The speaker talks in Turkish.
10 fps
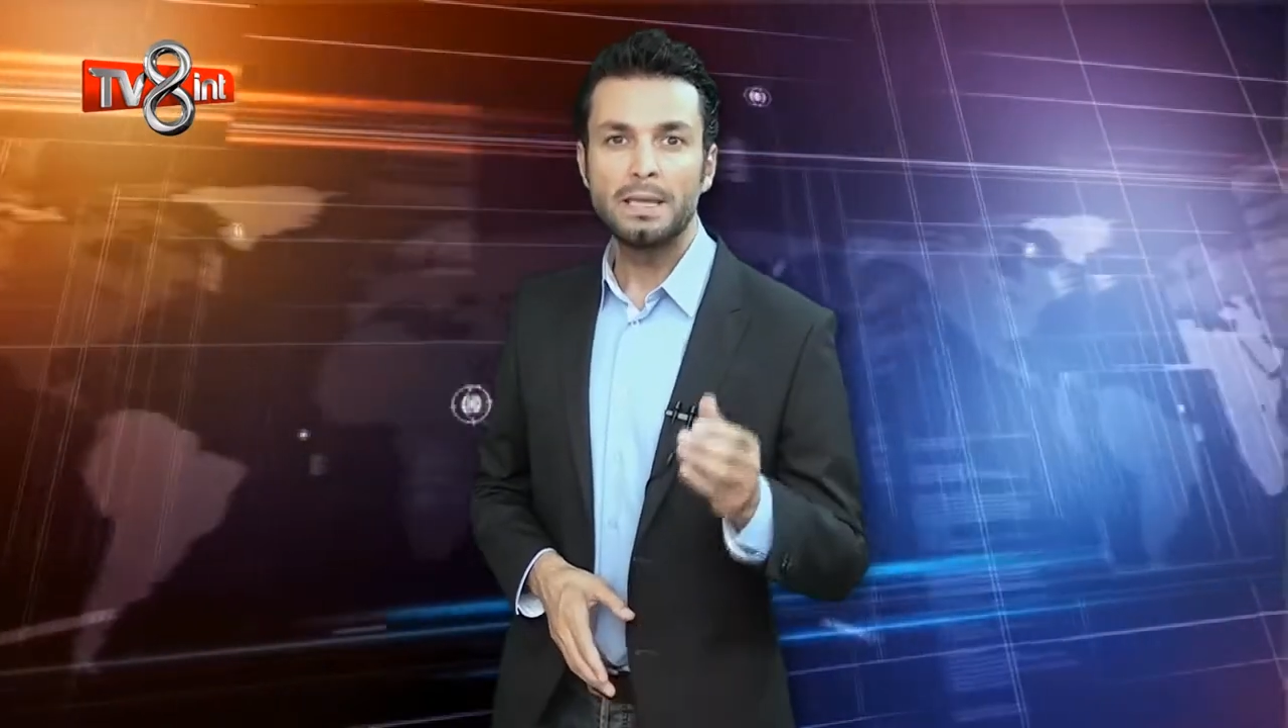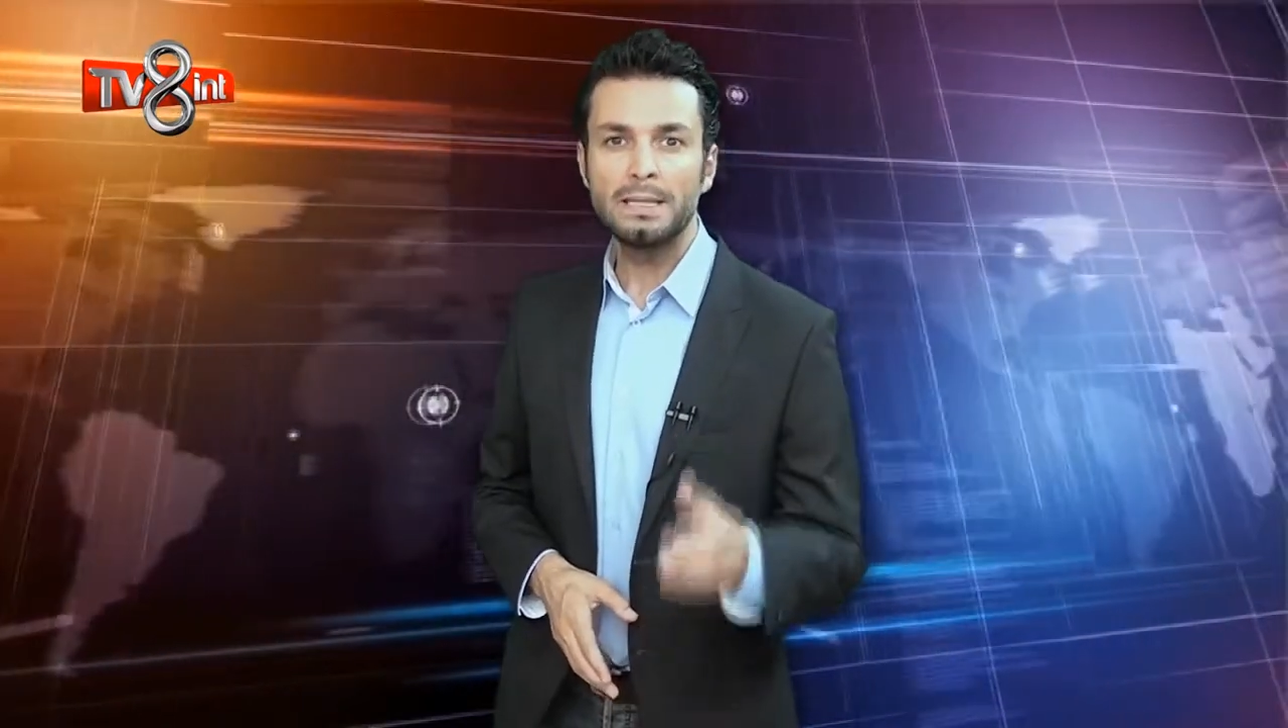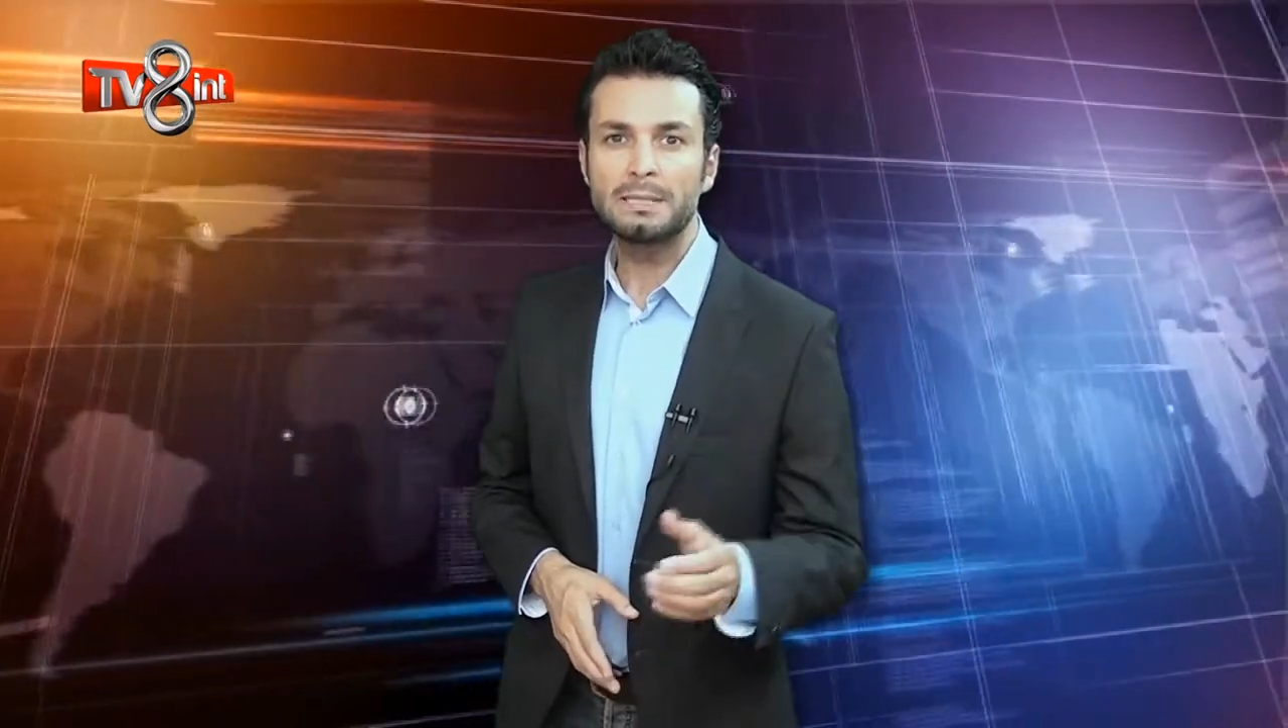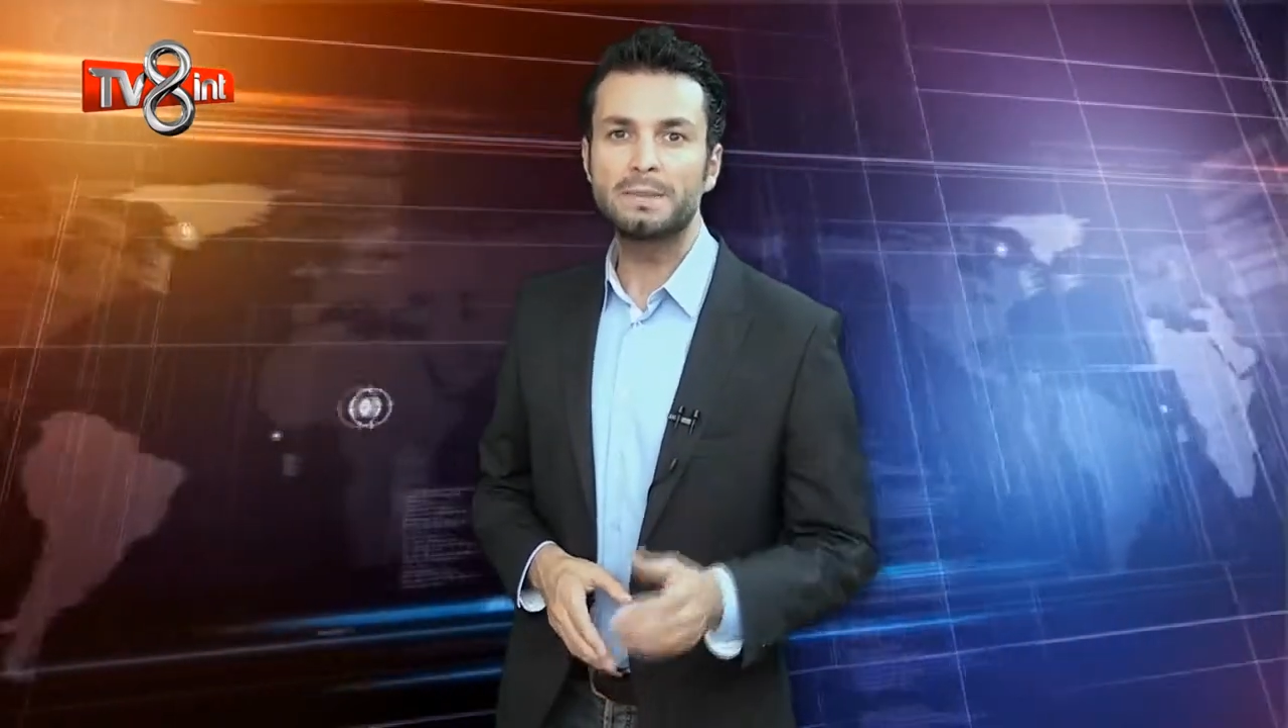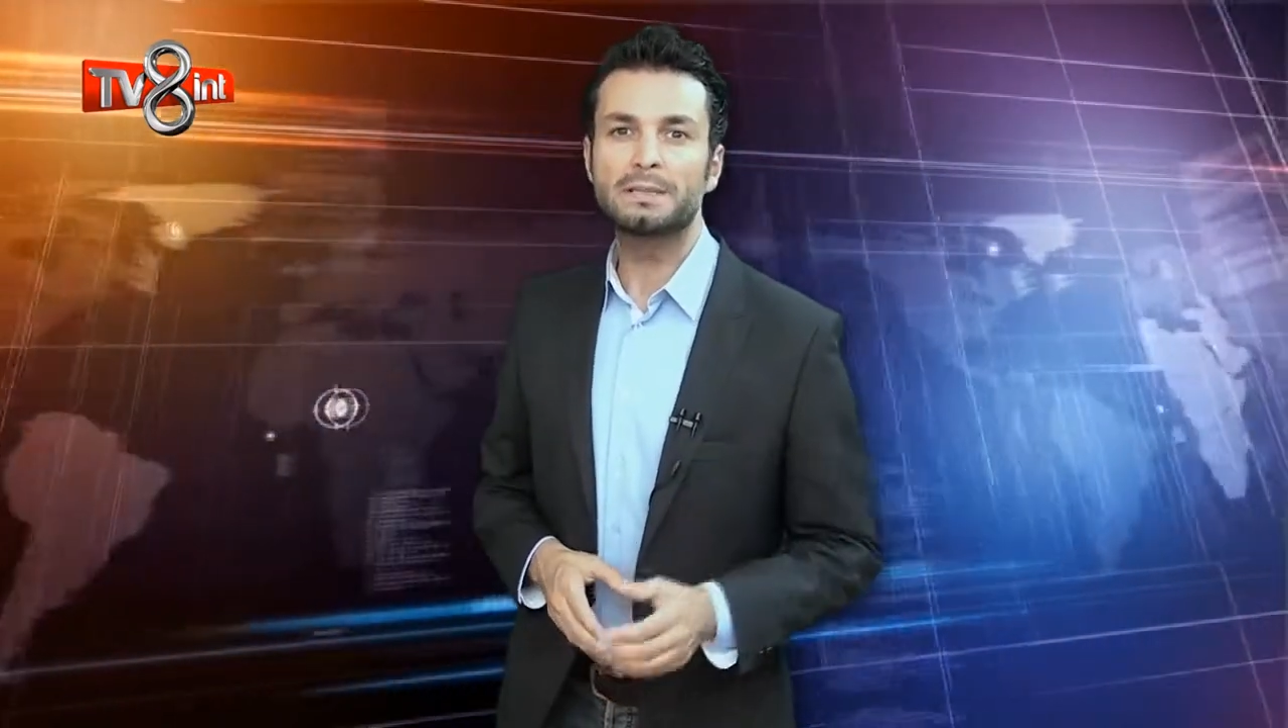
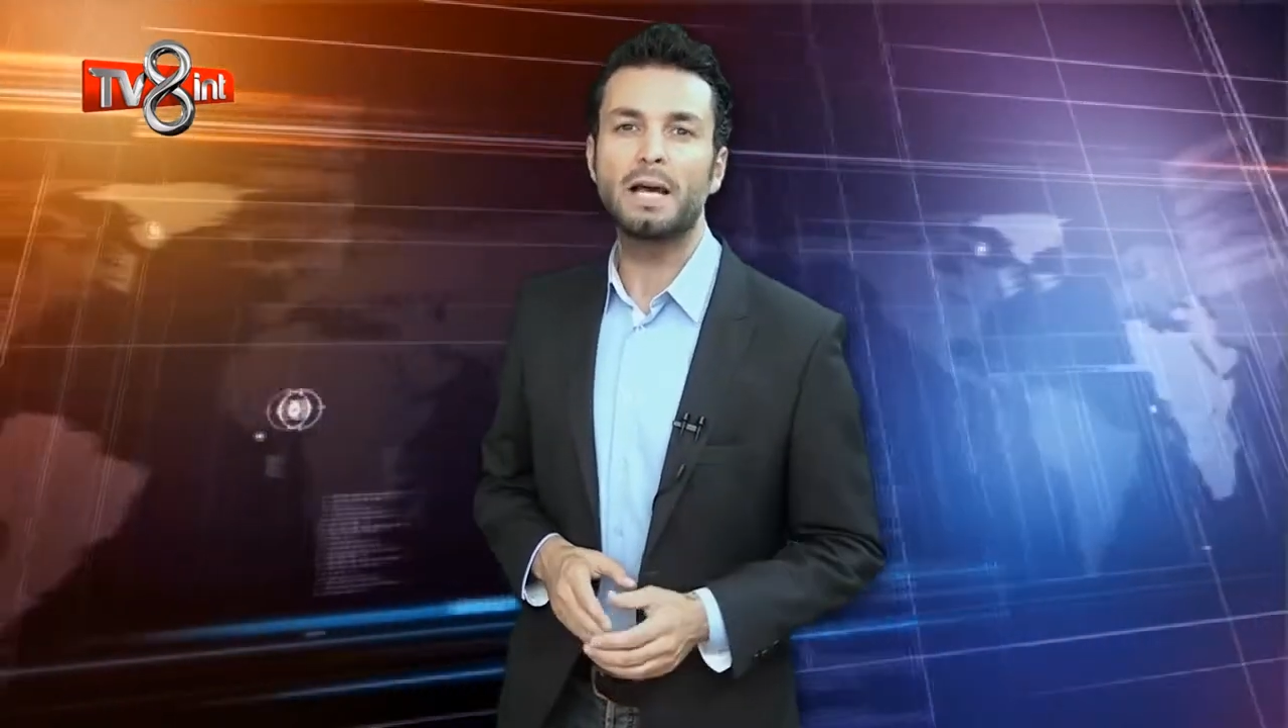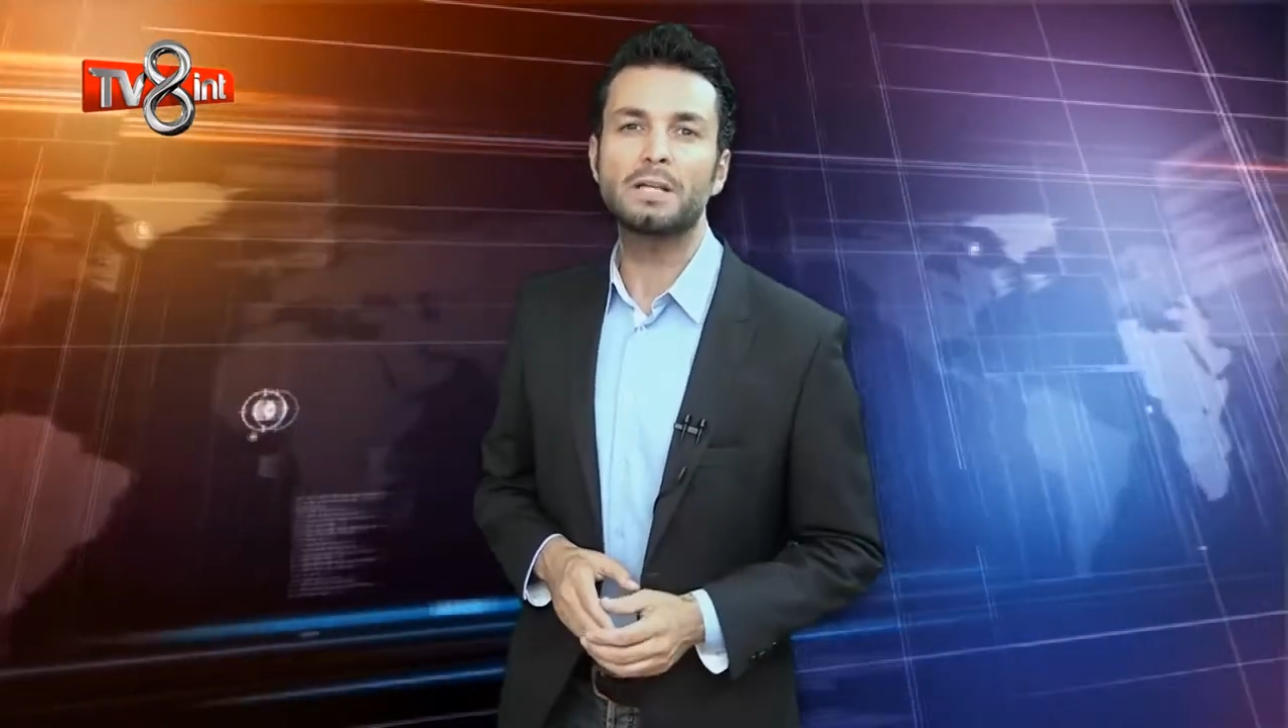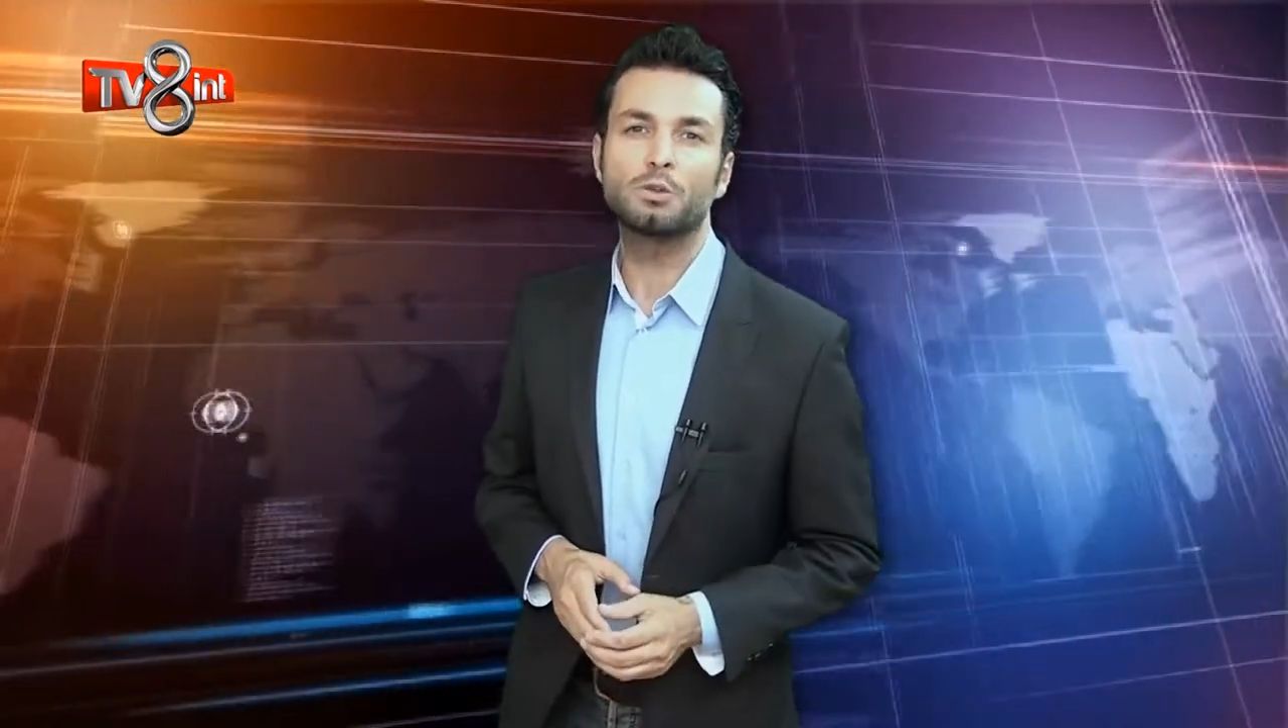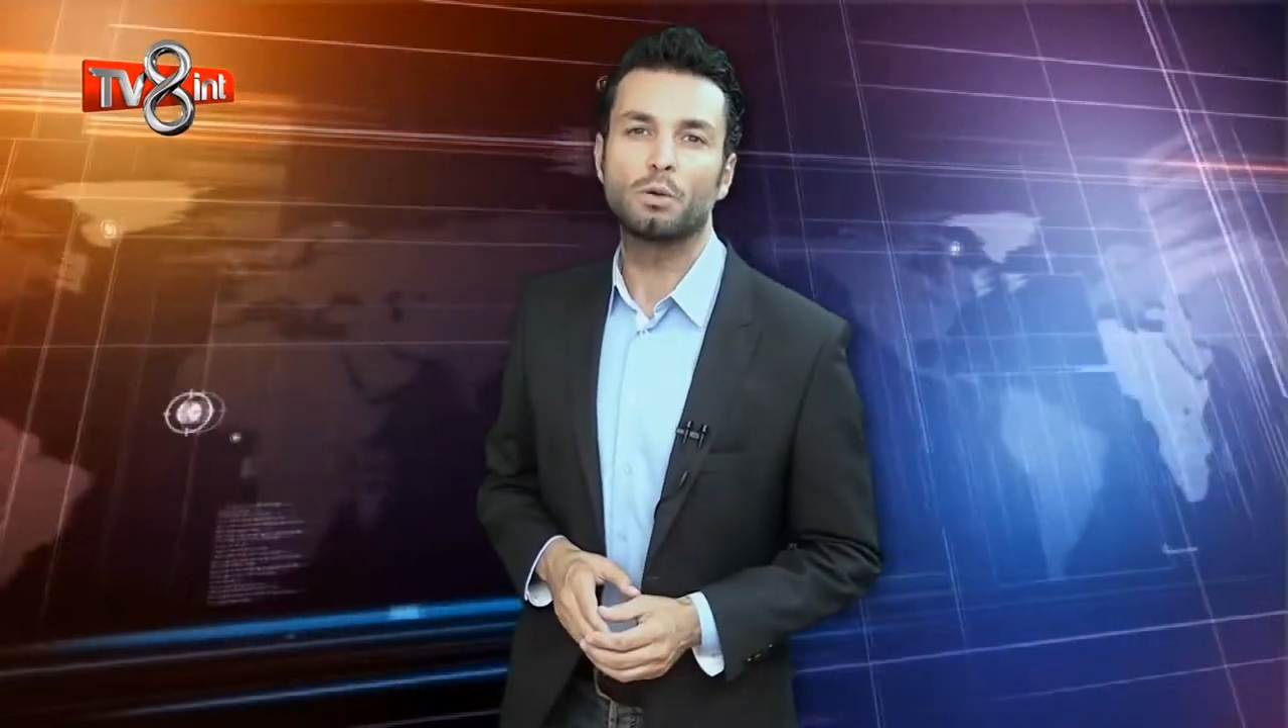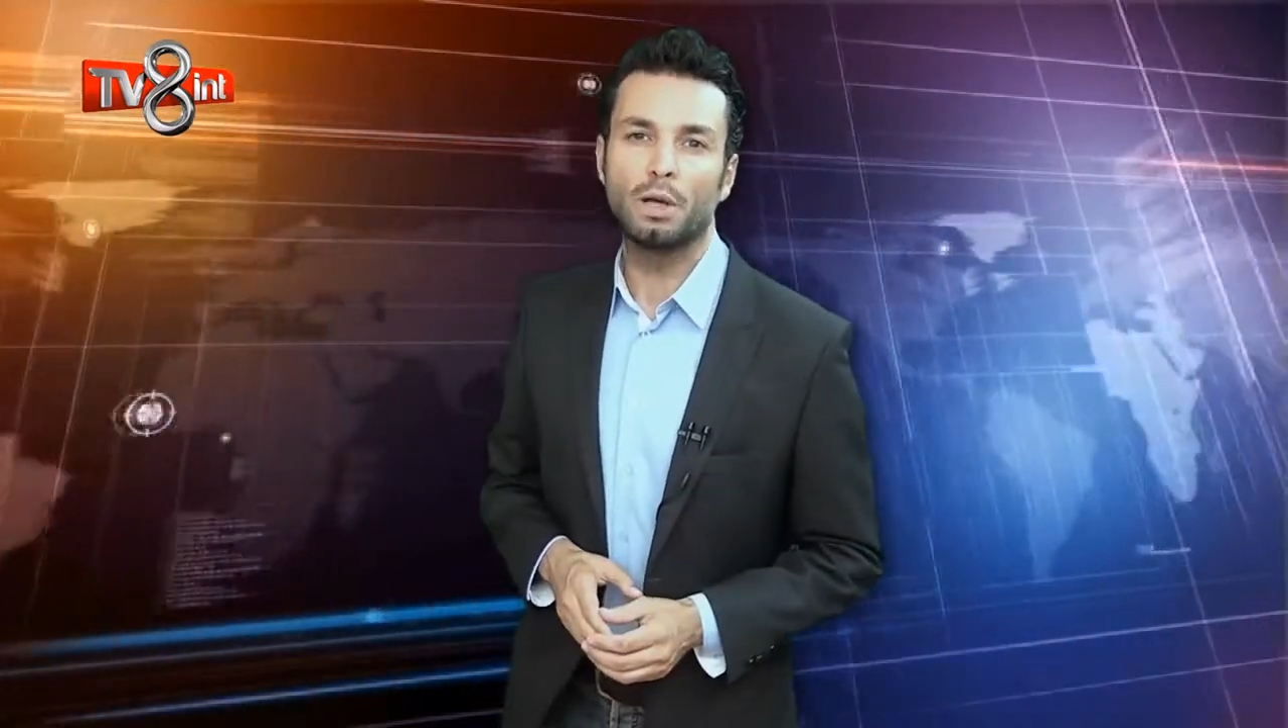İzmir
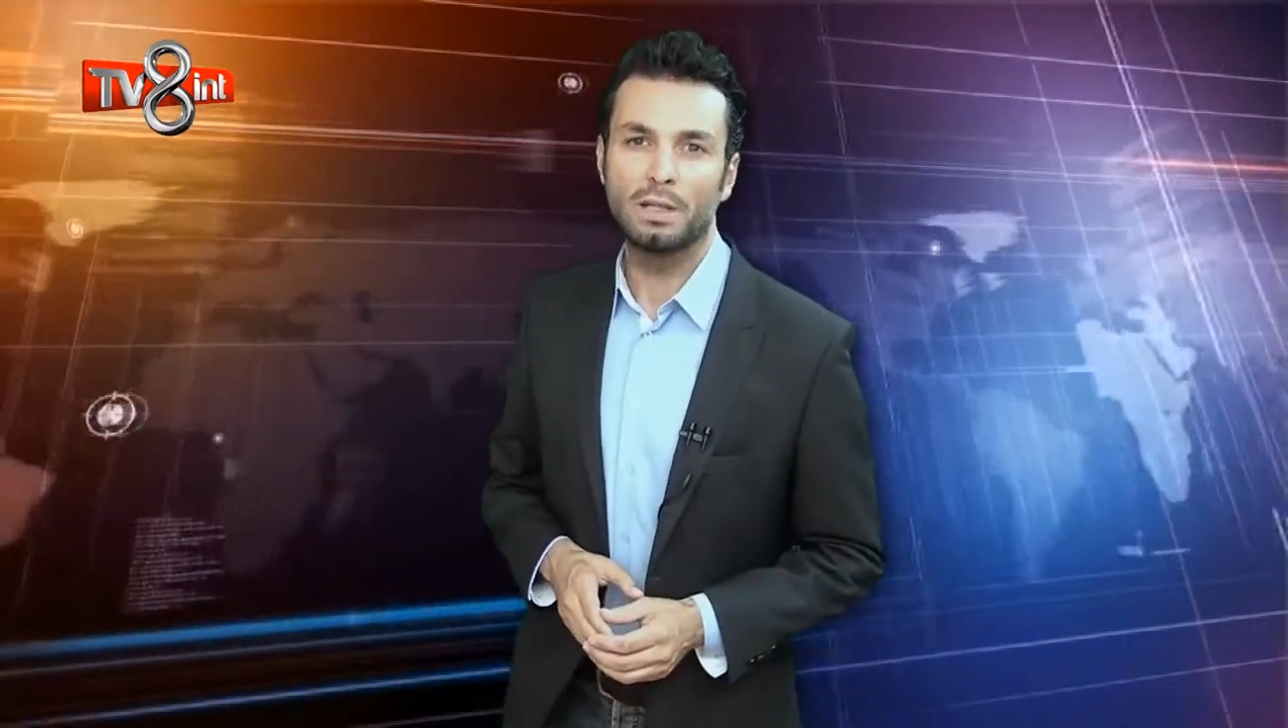Taşköy